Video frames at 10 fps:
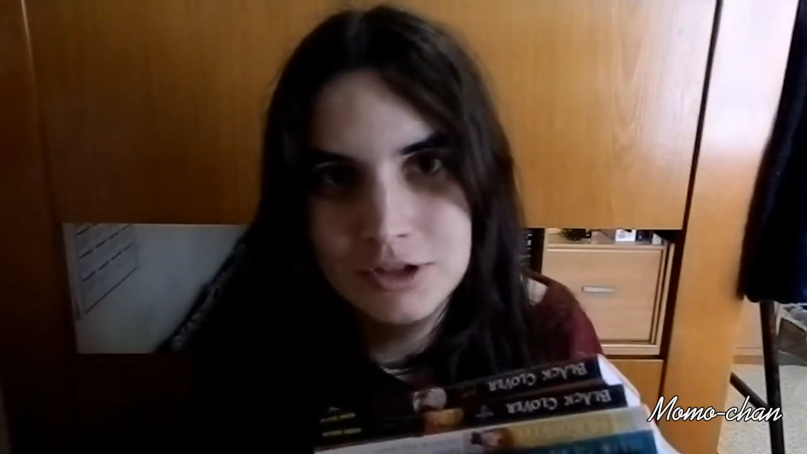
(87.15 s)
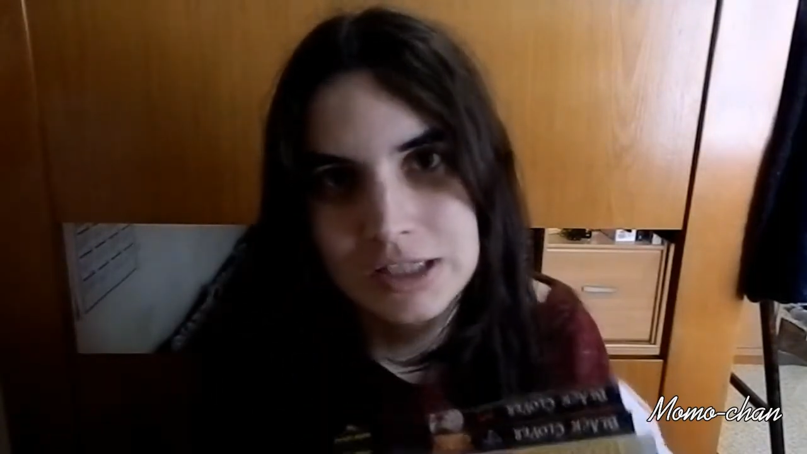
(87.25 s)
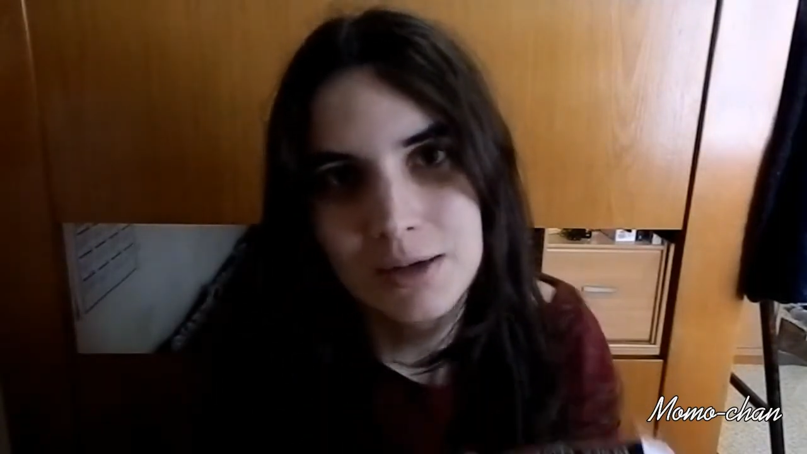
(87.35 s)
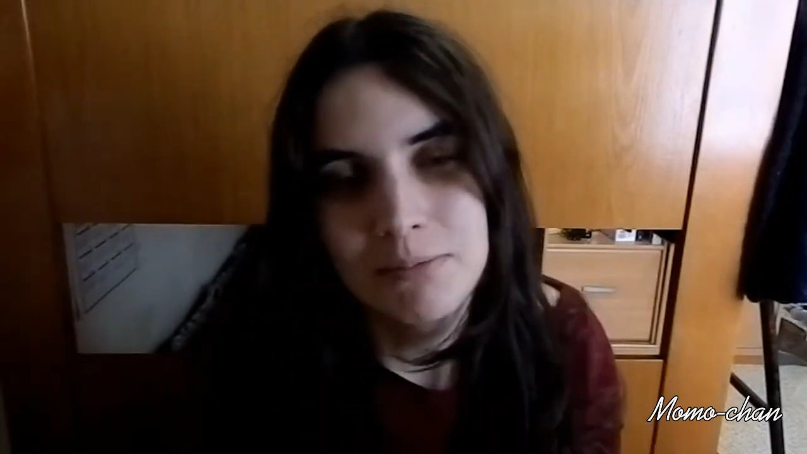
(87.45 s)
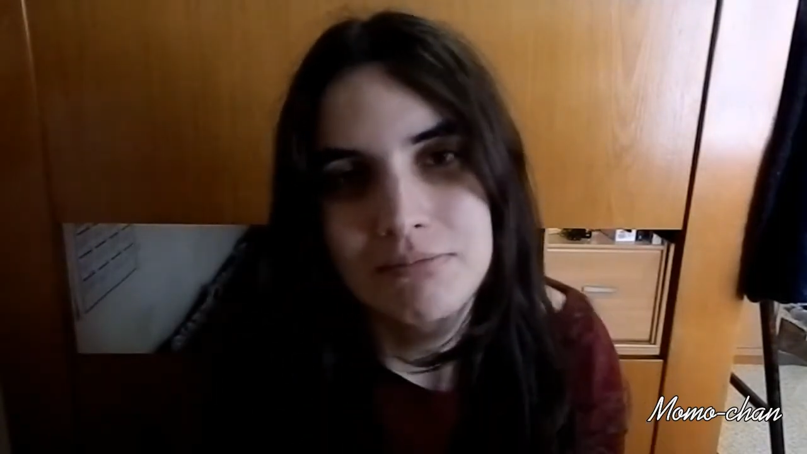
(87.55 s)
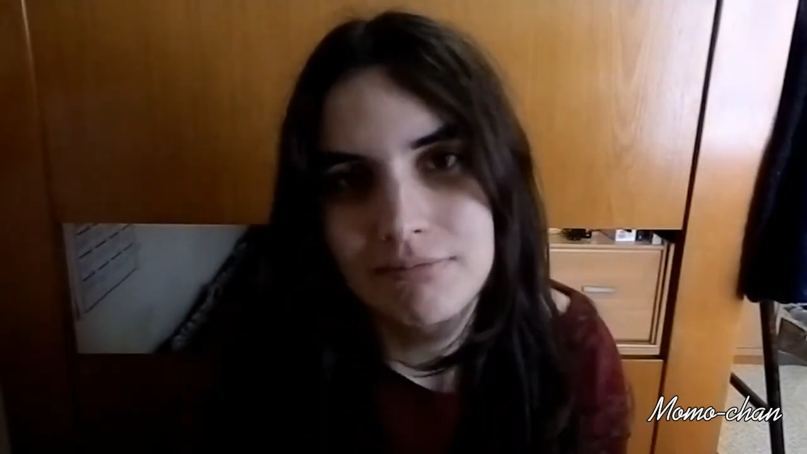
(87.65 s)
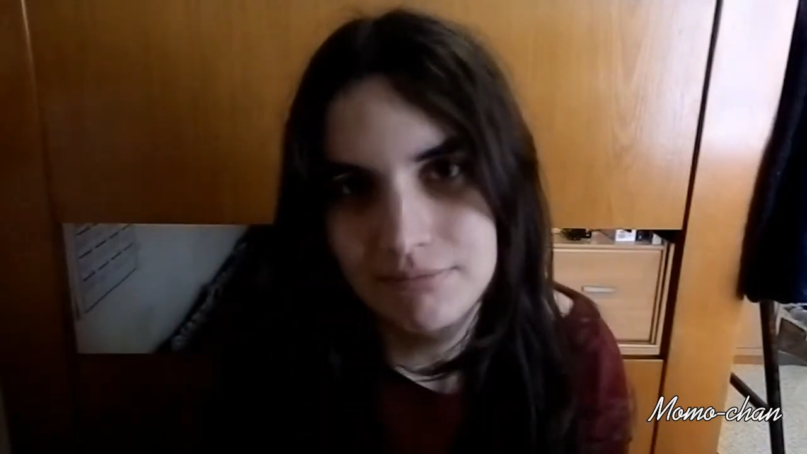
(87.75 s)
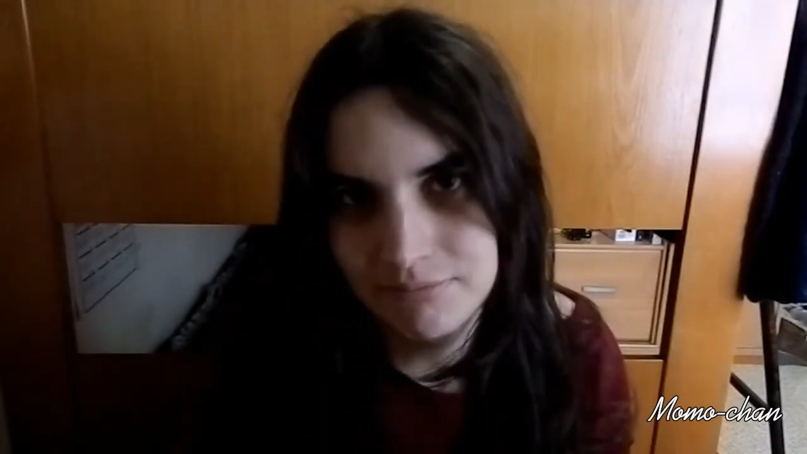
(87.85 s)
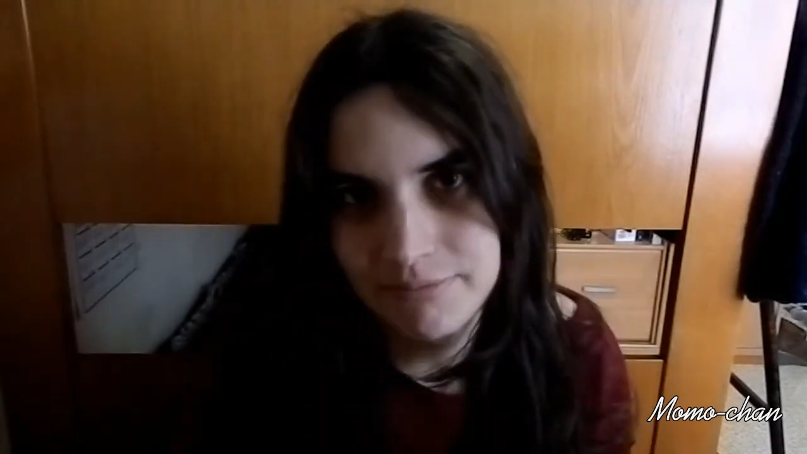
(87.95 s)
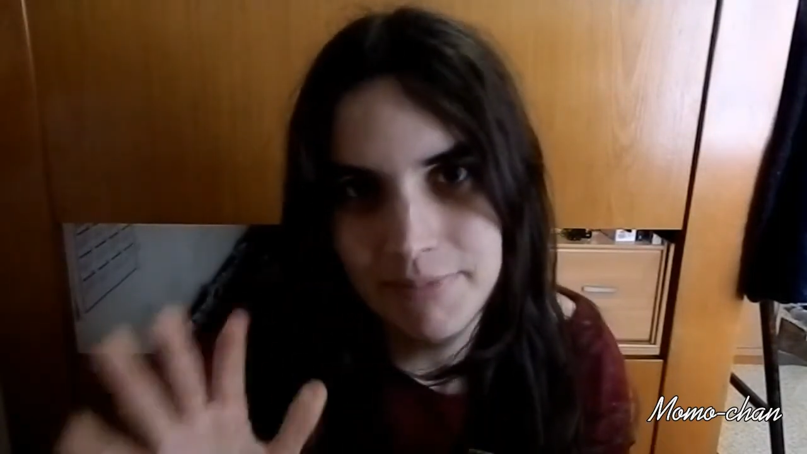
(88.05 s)
sea,
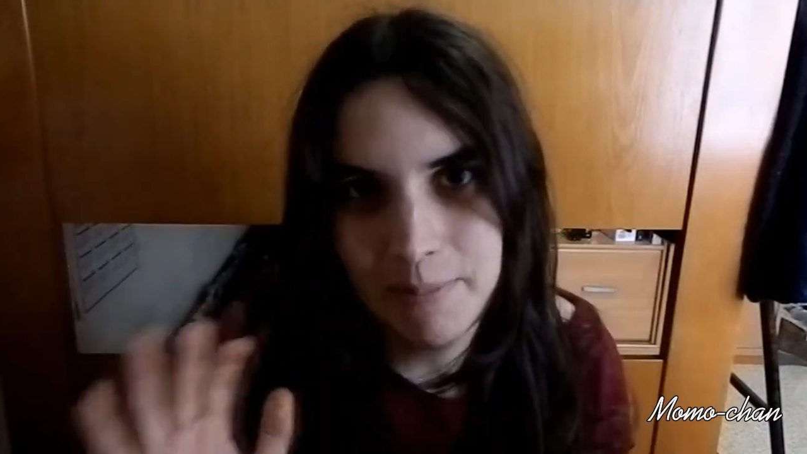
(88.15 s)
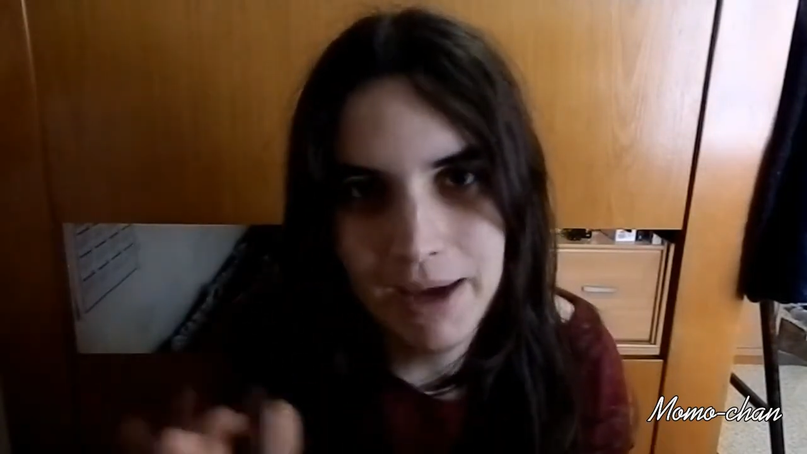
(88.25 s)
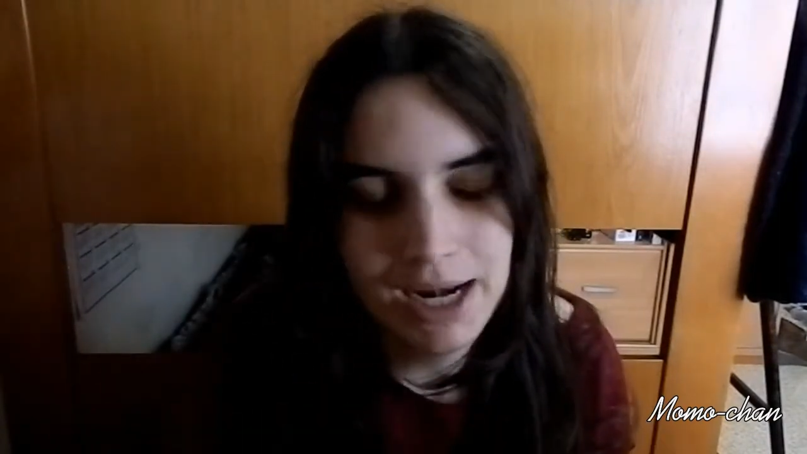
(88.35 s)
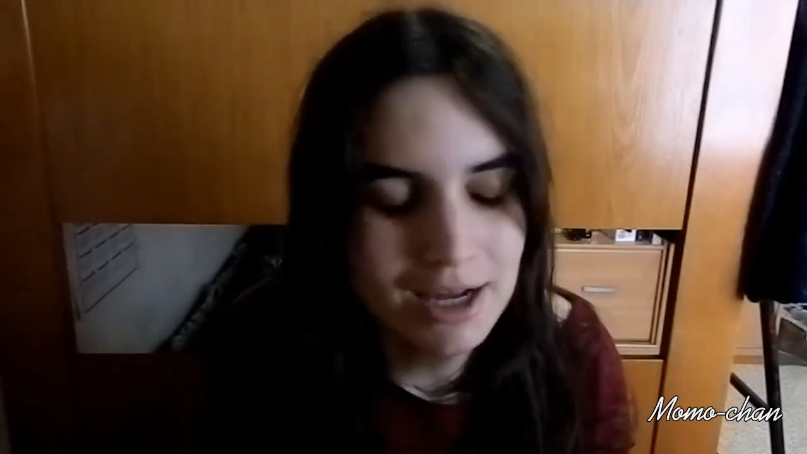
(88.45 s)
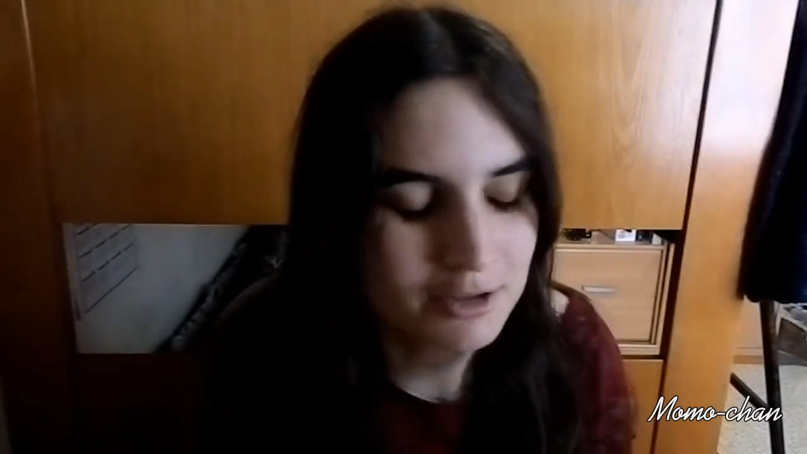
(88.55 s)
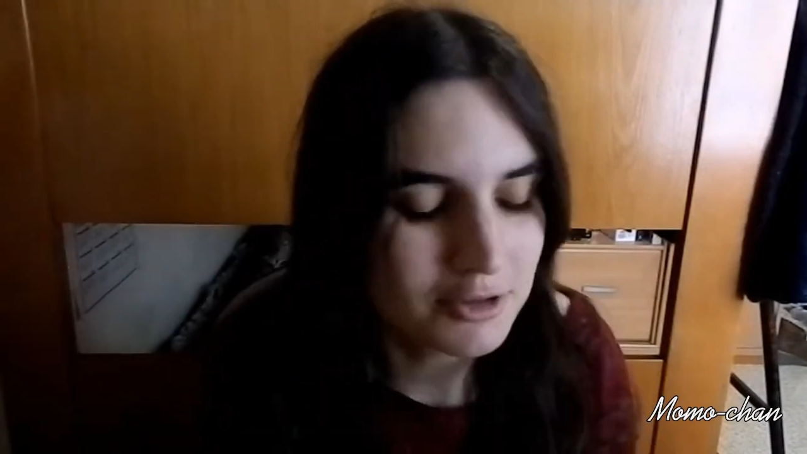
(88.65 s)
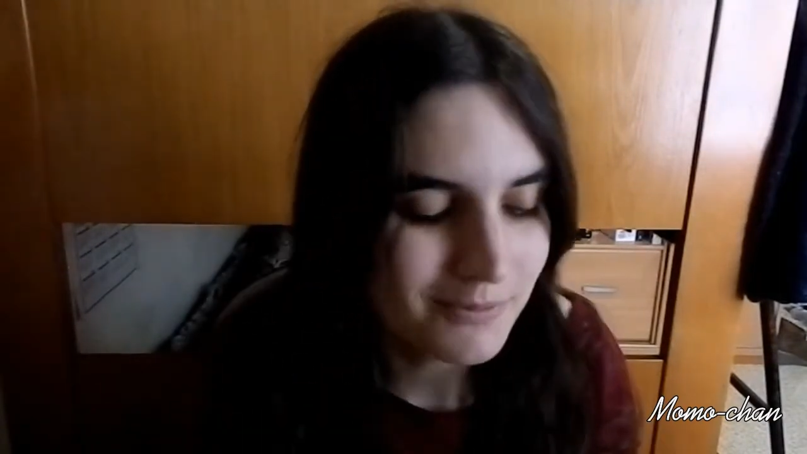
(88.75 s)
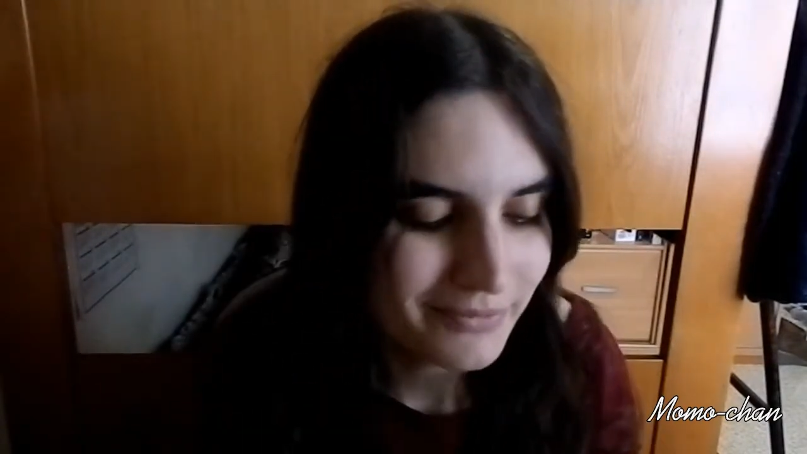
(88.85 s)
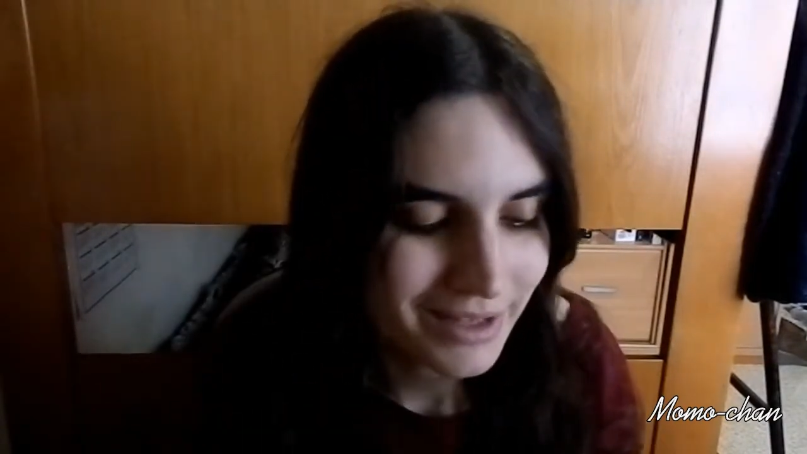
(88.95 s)
para largo.